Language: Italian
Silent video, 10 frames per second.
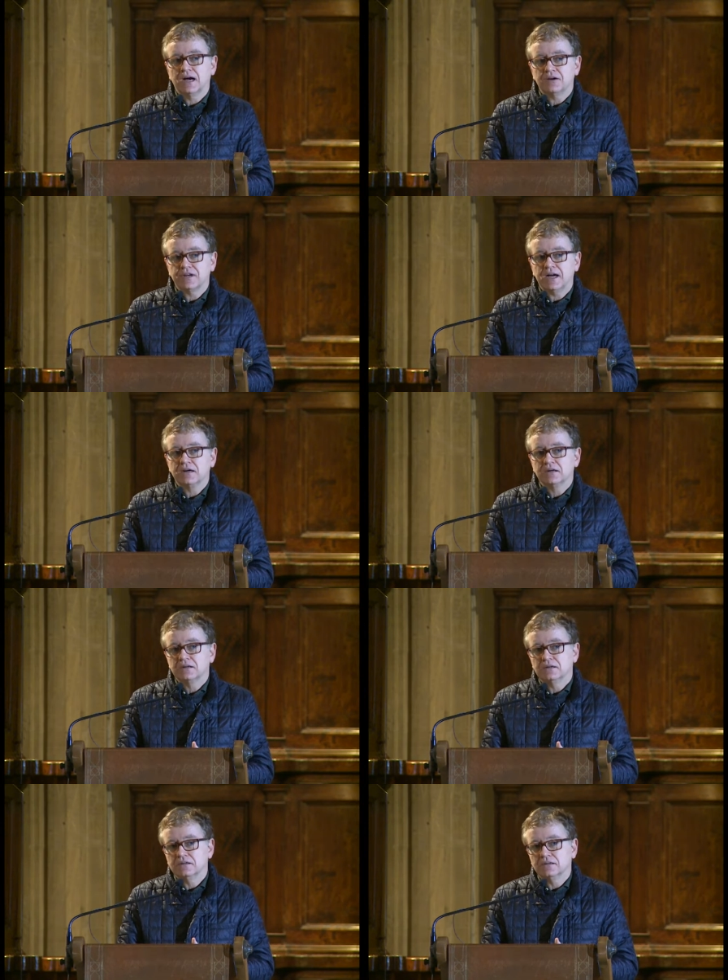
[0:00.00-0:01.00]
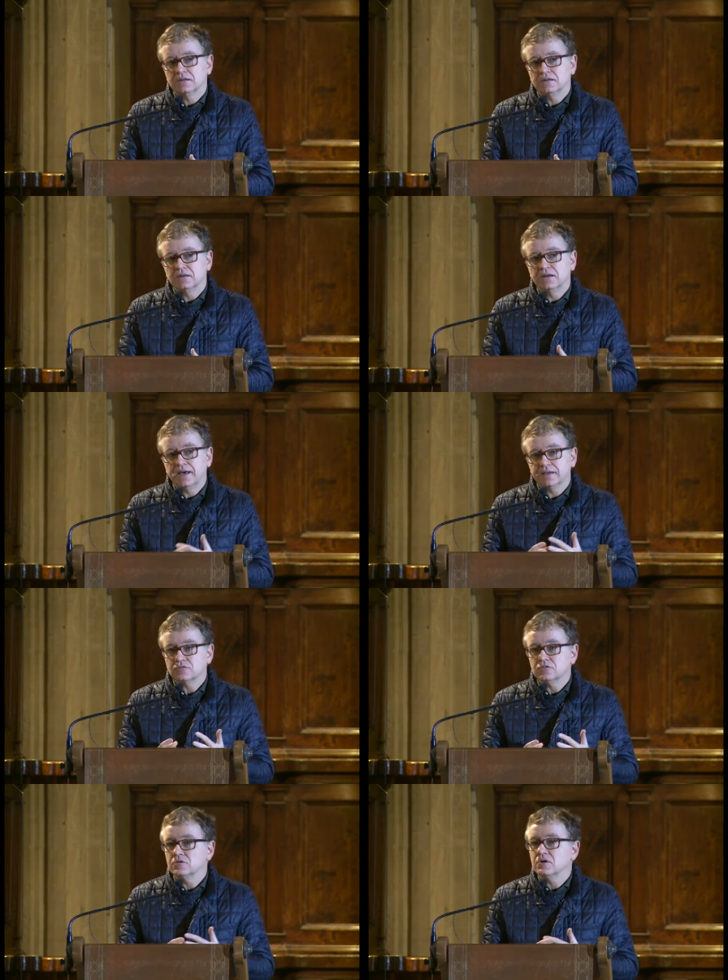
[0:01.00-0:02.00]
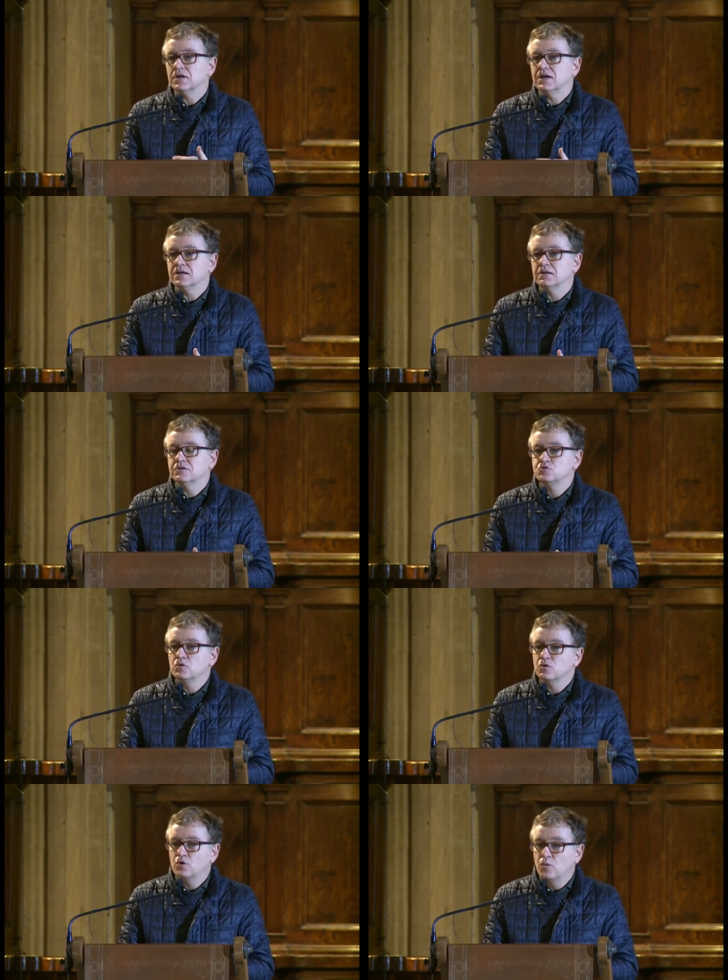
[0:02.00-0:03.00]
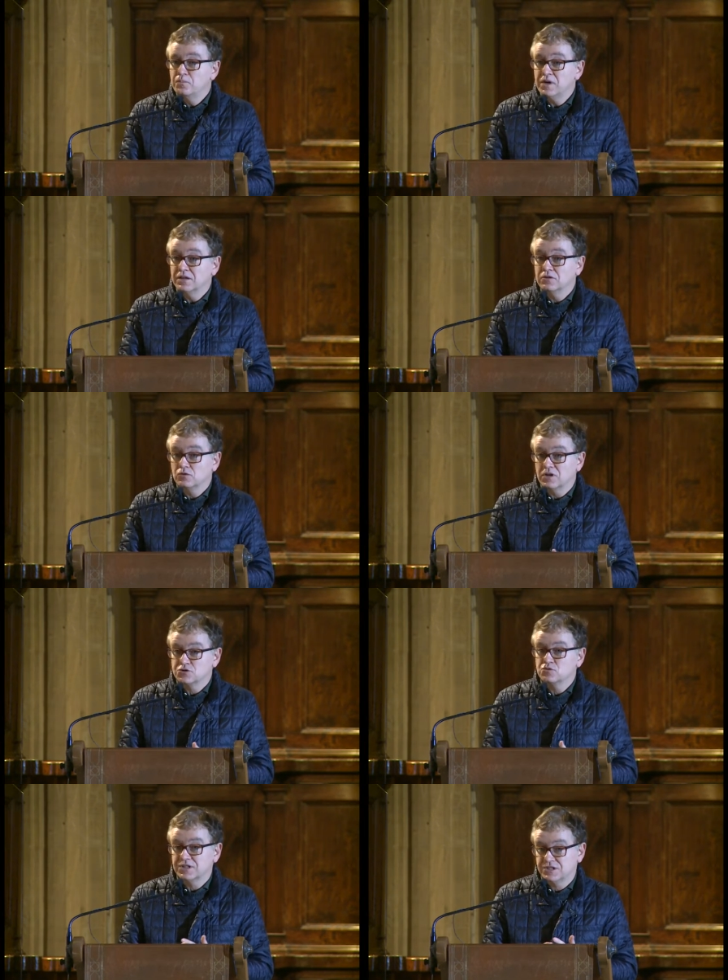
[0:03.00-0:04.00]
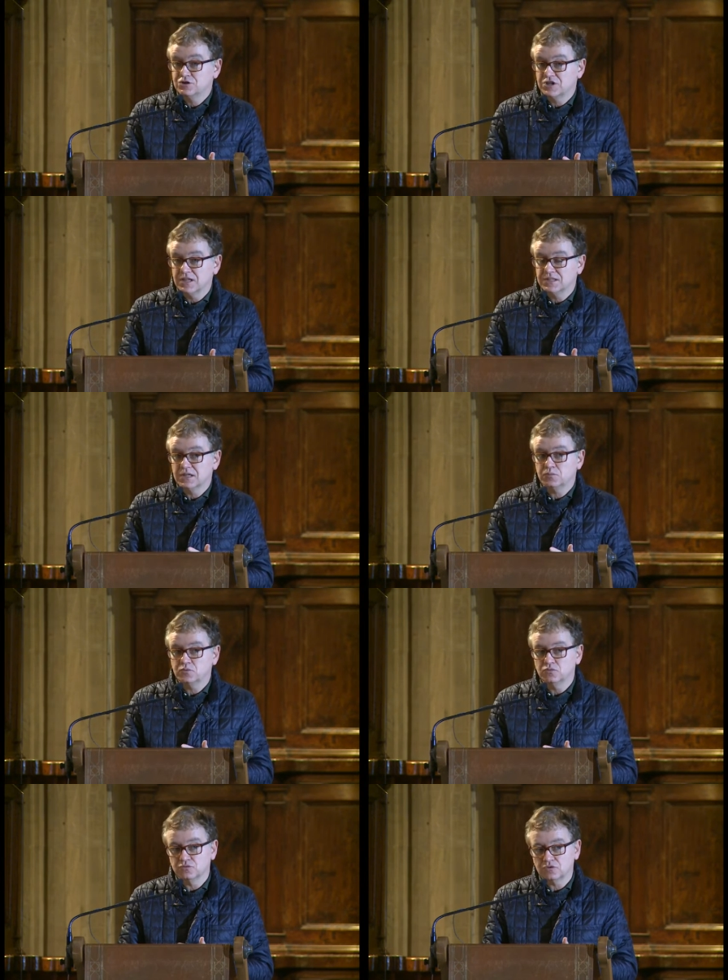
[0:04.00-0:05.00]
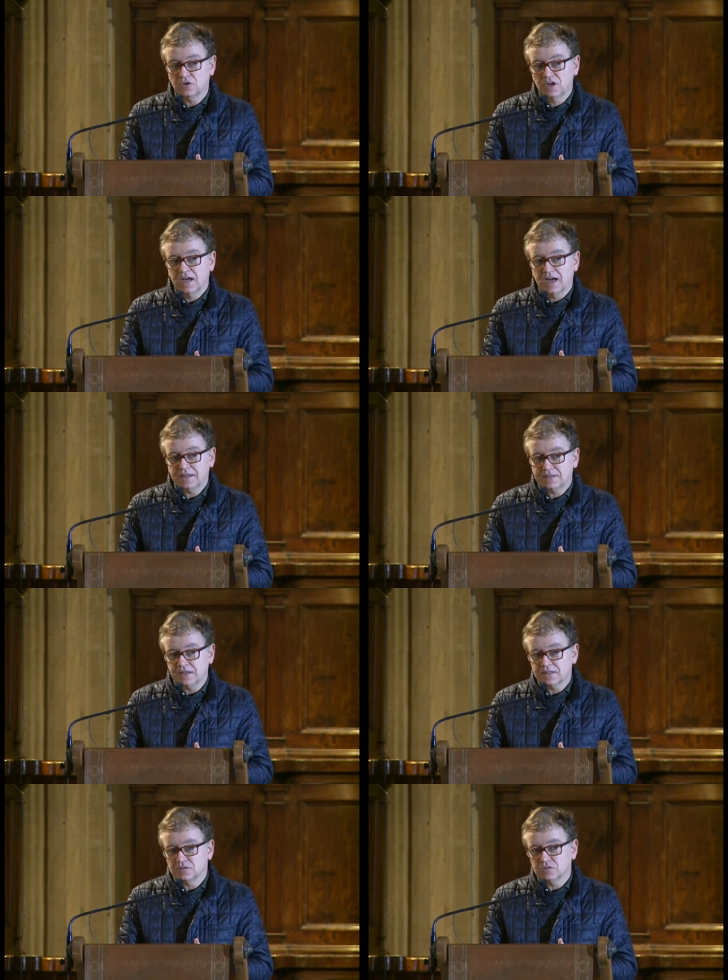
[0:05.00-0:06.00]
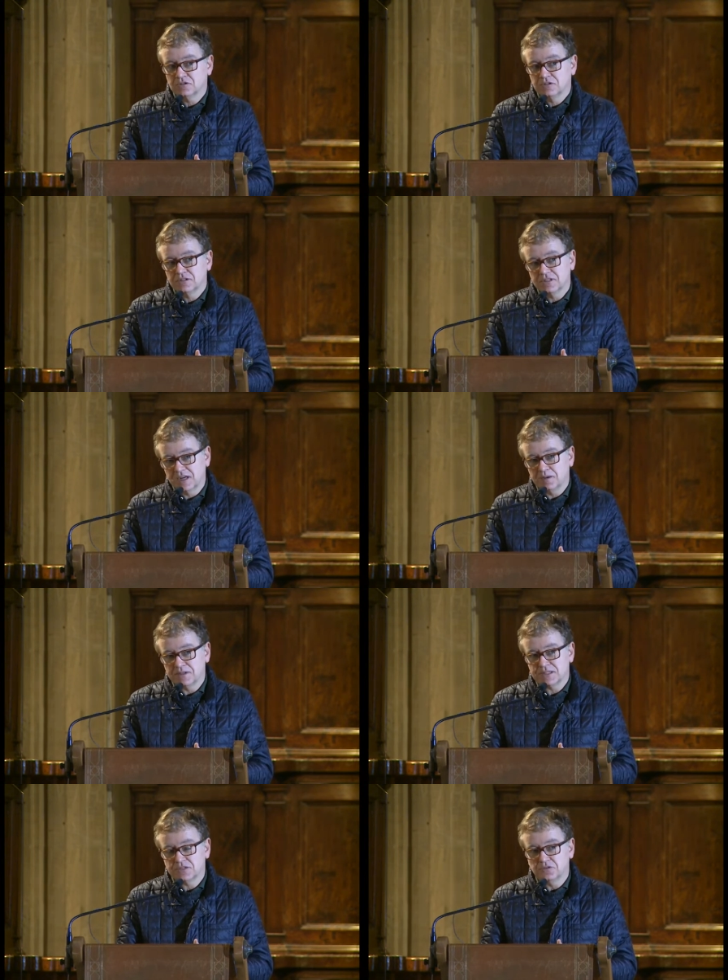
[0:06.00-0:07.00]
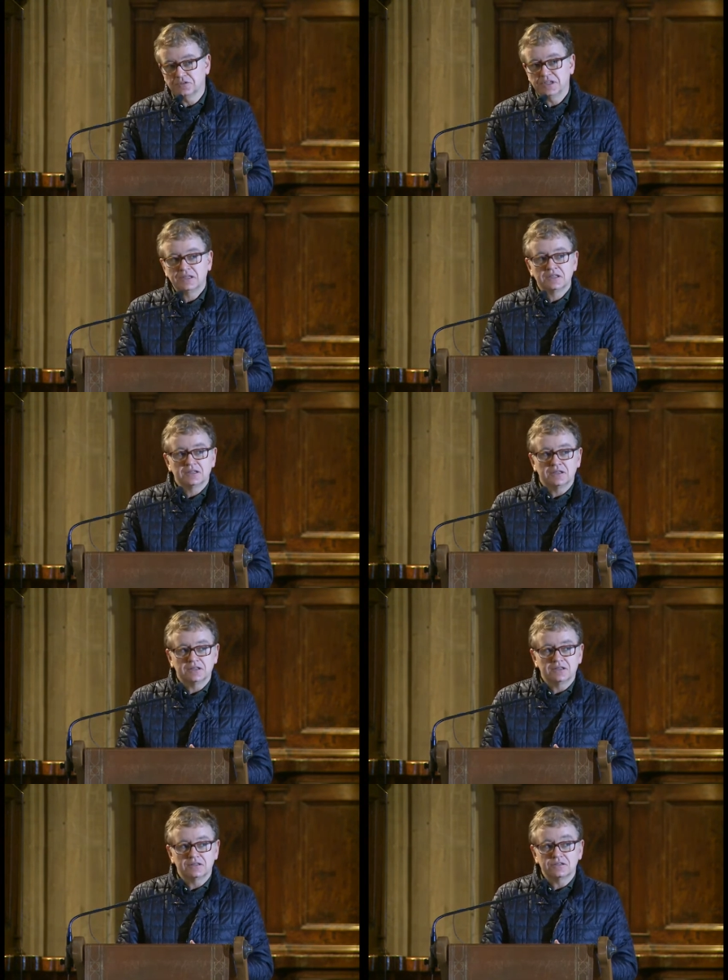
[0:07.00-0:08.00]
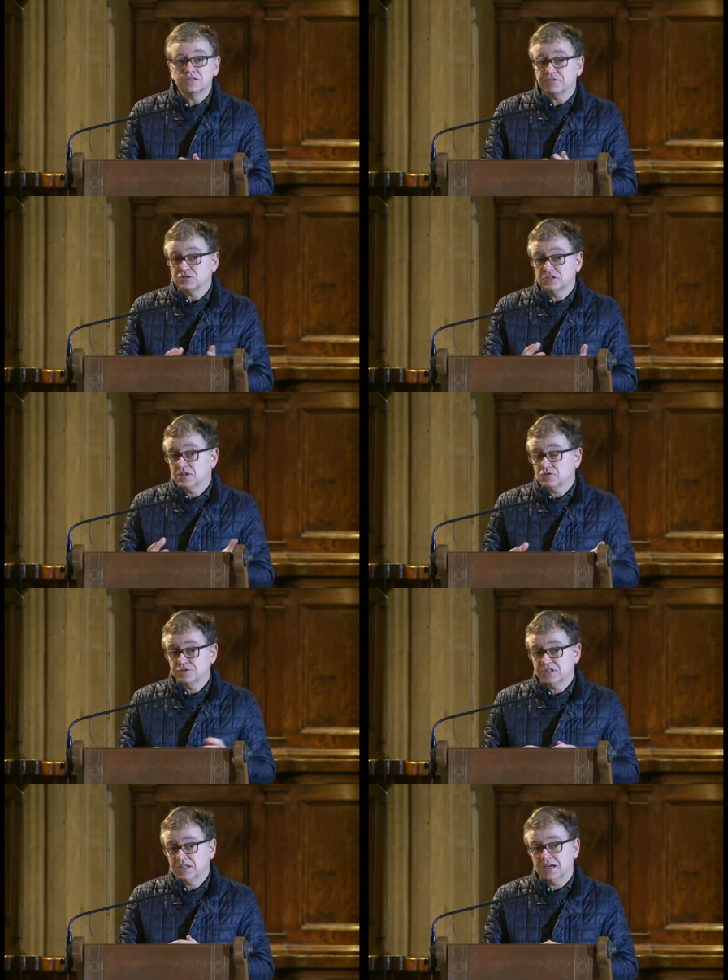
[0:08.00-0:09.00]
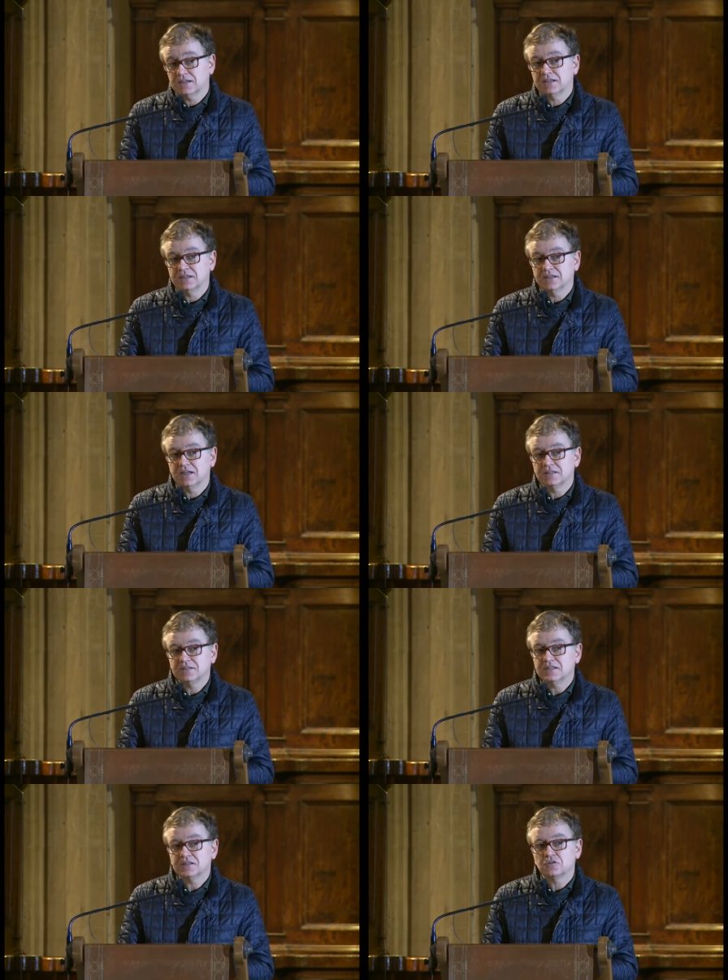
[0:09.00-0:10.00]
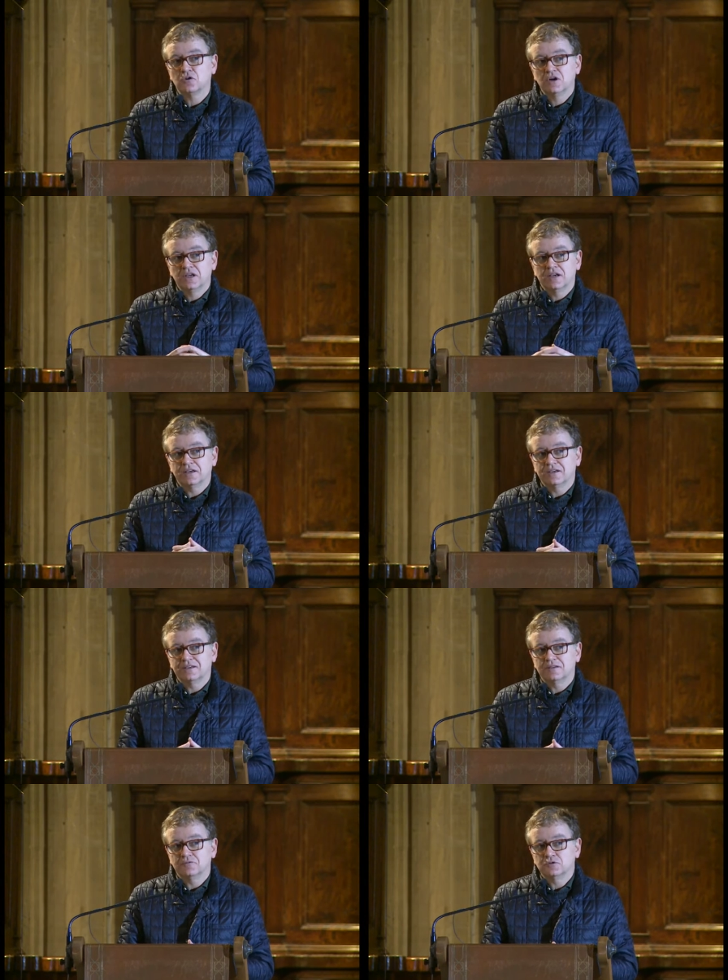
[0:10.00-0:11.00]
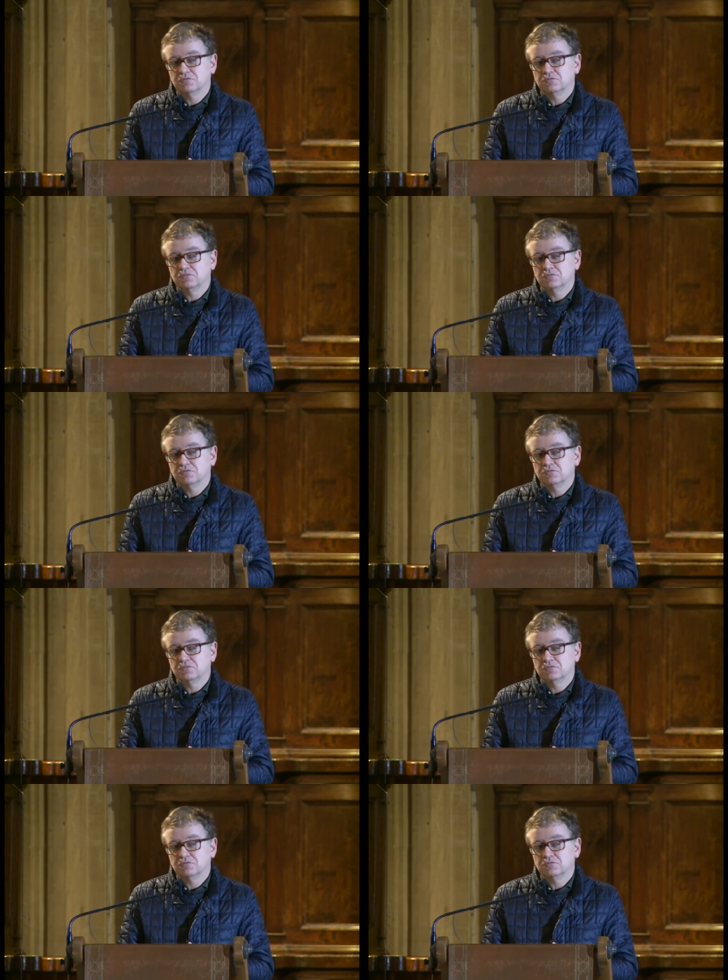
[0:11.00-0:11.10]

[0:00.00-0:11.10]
avrà eh, letto la, il suo commento, la sua esegesi appunto al testo della Passione. Eh, si faceva così anche in antico e